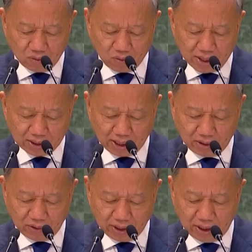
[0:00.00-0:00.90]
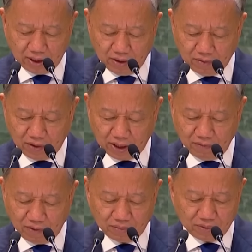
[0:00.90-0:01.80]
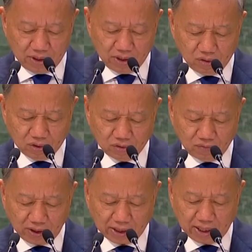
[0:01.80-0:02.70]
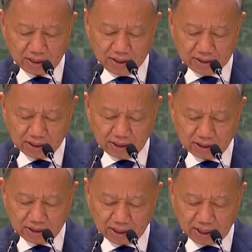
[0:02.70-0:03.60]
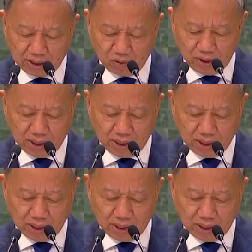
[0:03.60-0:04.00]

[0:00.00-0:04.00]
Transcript: được thông qua tại hội nghị và hy vọng những nội dung văn kiện sẽ được triển khai